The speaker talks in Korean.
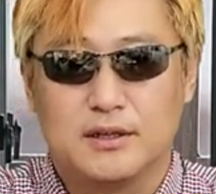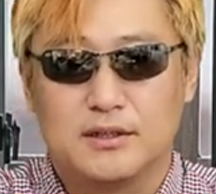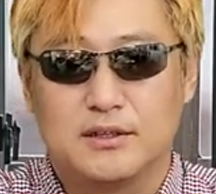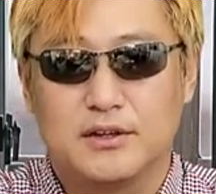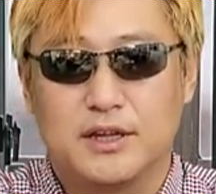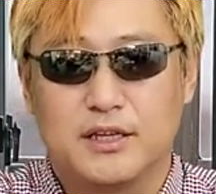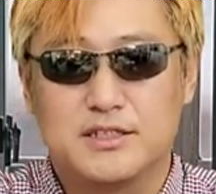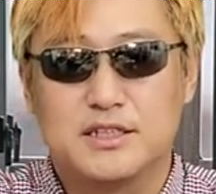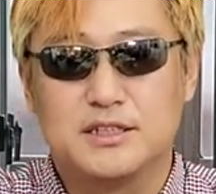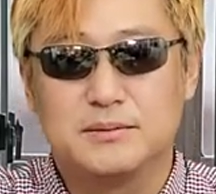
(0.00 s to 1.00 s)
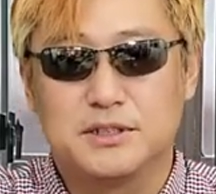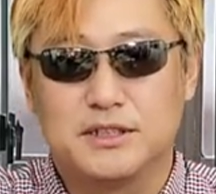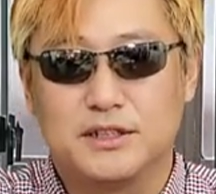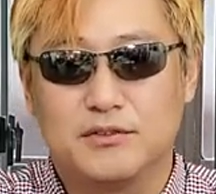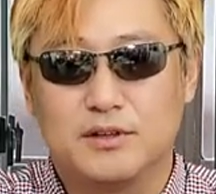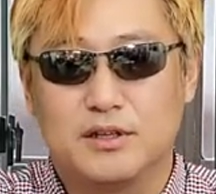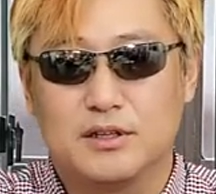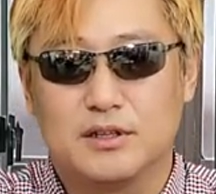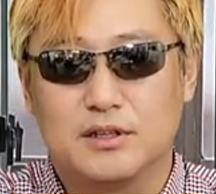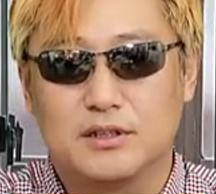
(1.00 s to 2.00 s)
그런데 지금은
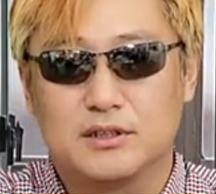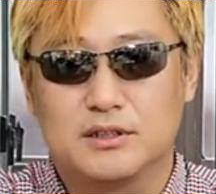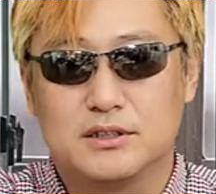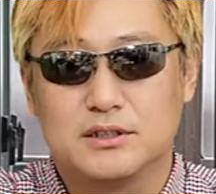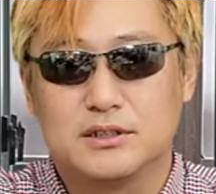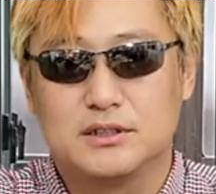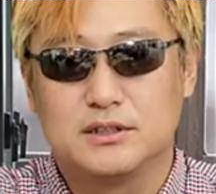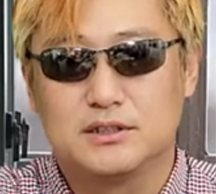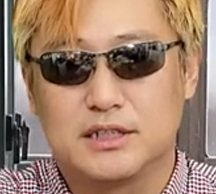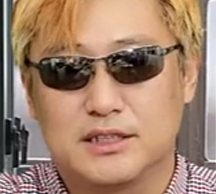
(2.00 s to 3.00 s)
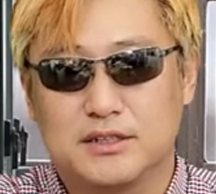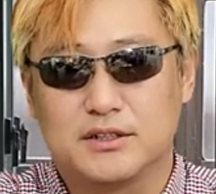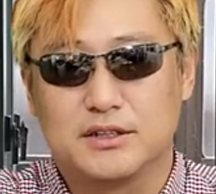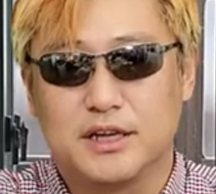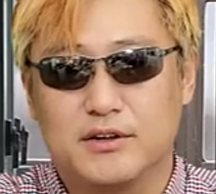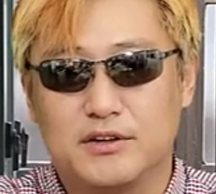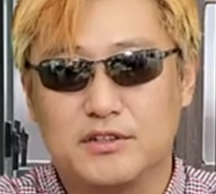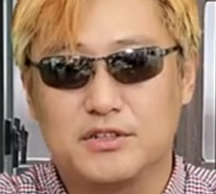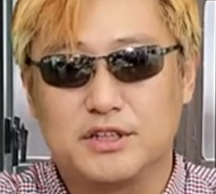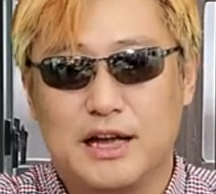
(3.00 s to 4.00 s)
그 재작년에
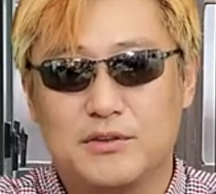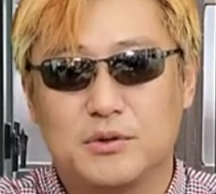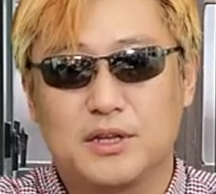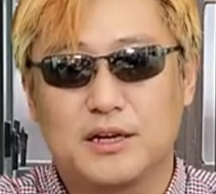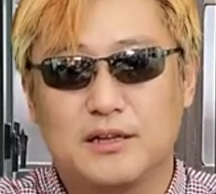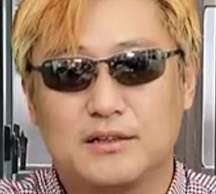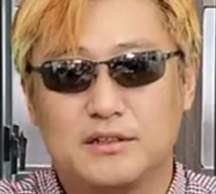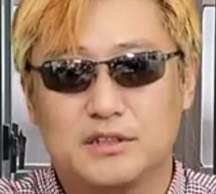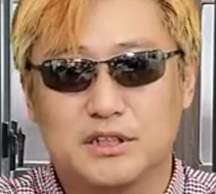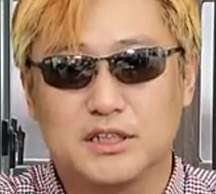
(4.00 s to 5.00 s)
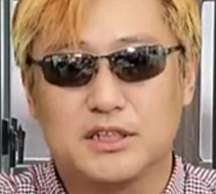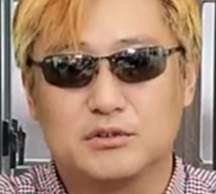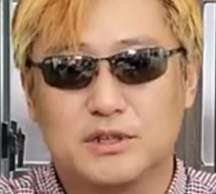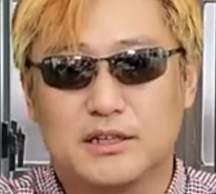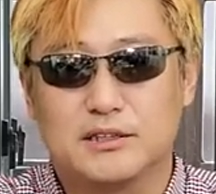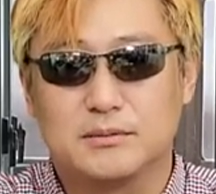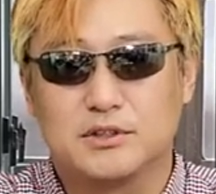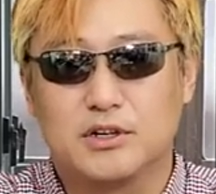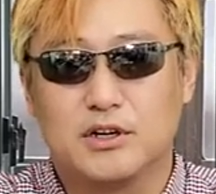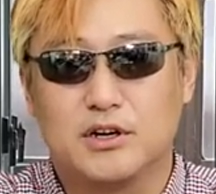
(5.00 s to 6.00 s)
컨디션이 안 좋다라는 걸 느끼고
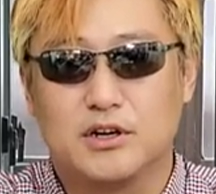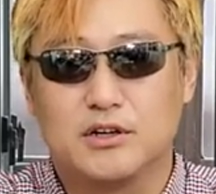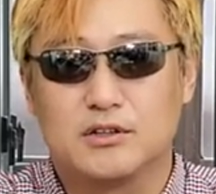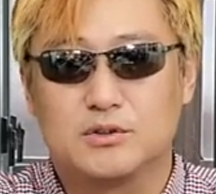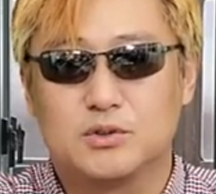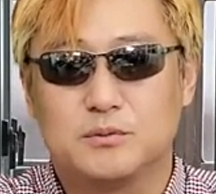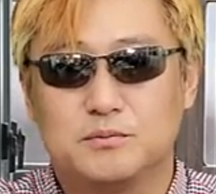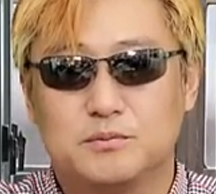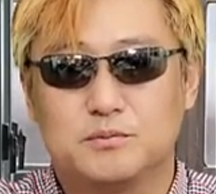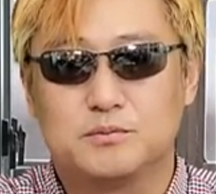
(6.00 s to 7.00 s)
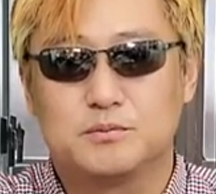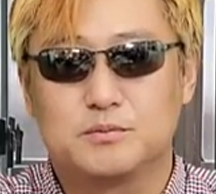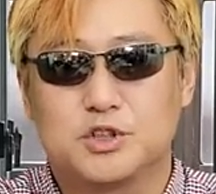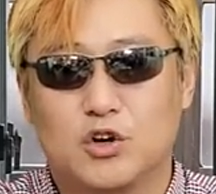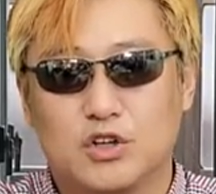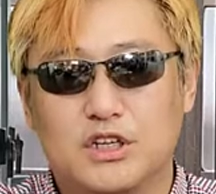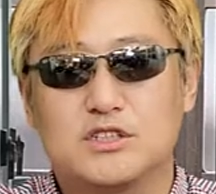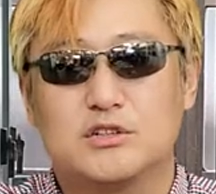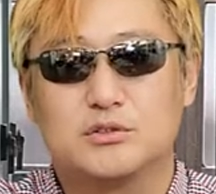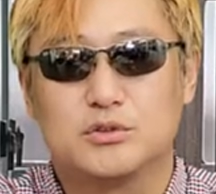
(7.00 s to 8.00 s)
나서부터 좀
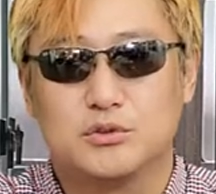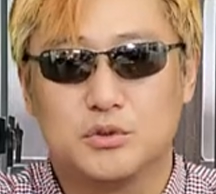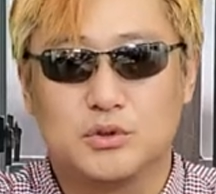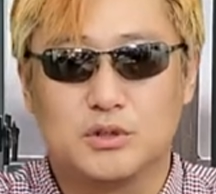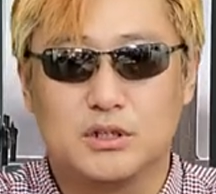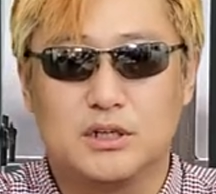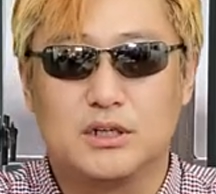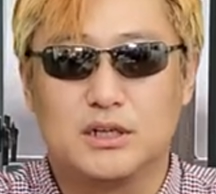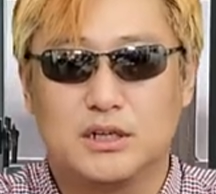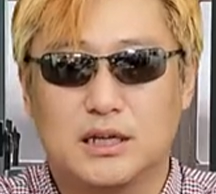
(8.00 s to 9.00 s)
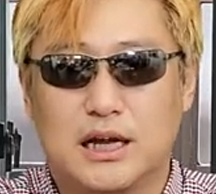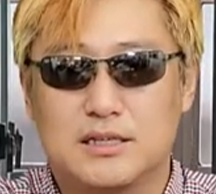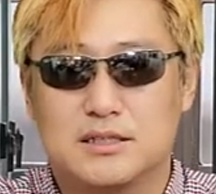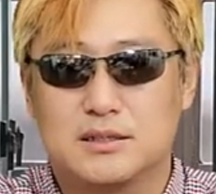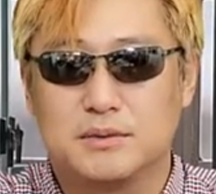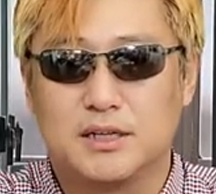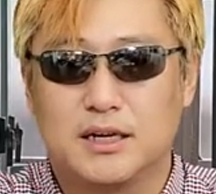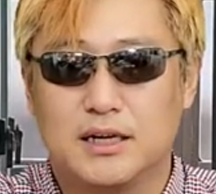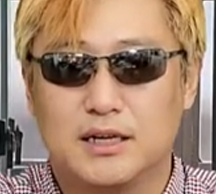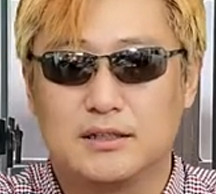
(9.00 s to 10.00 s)
정기적으로 운동을
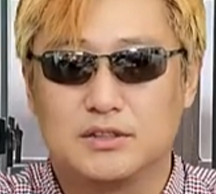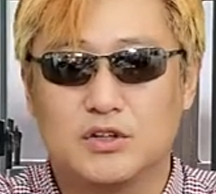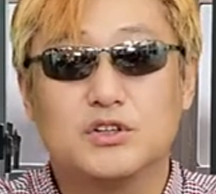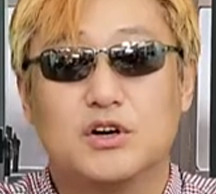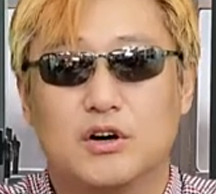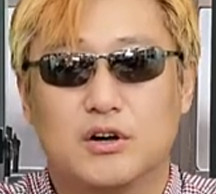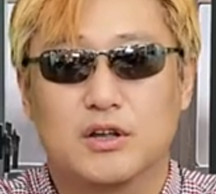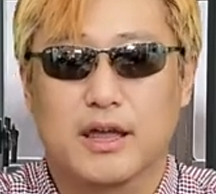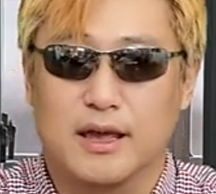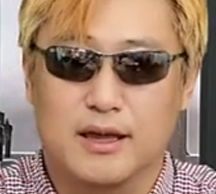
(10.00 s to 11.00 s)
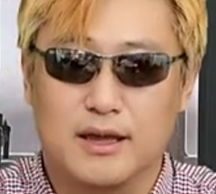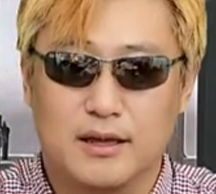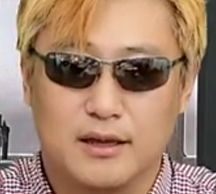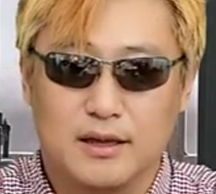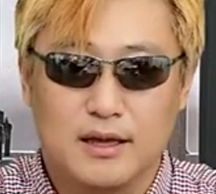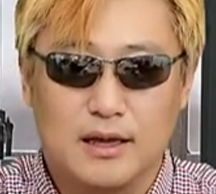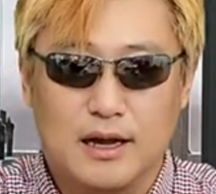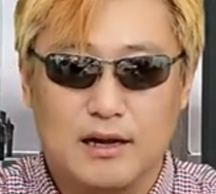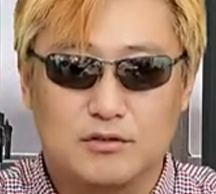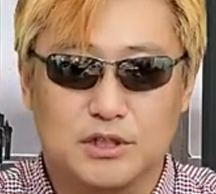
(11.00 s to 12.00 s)
아침이나 저녁에
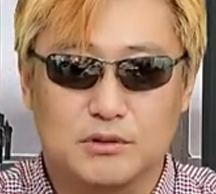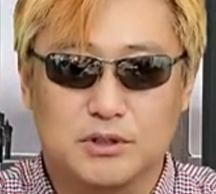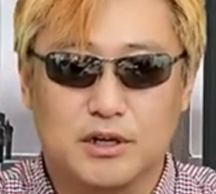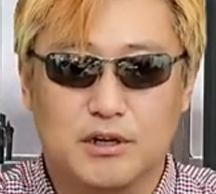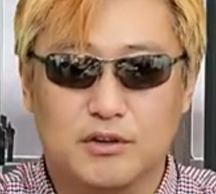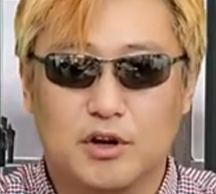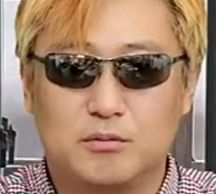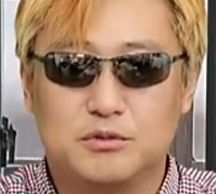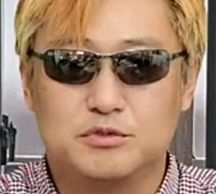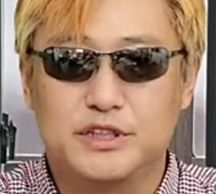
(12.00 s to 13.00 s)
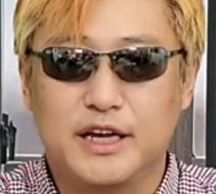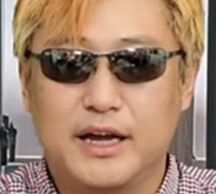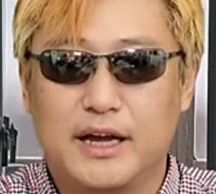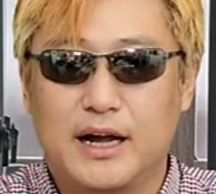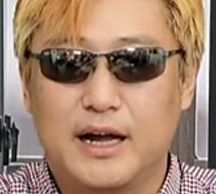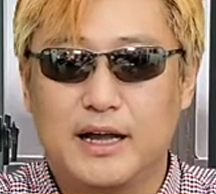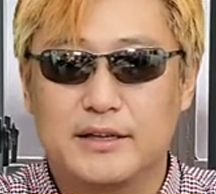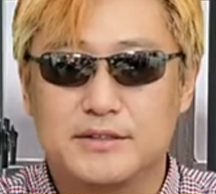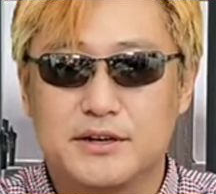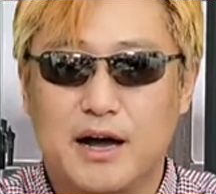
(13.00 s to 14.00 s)
하고 있고요. 너무
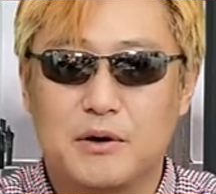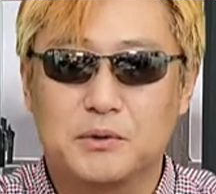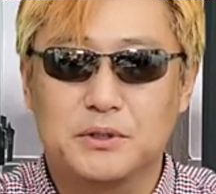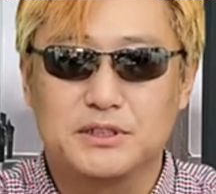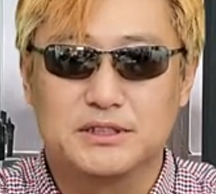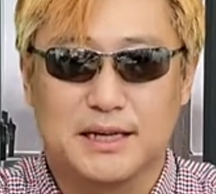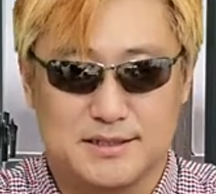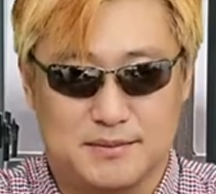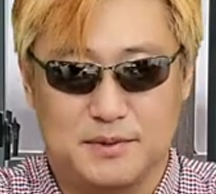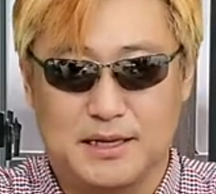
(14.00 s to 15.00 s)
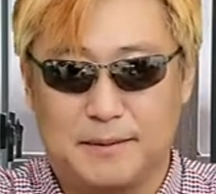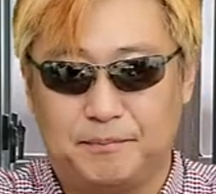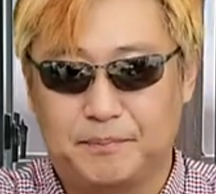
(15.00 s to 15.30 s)
무리해서 하고 있지는 않습니다.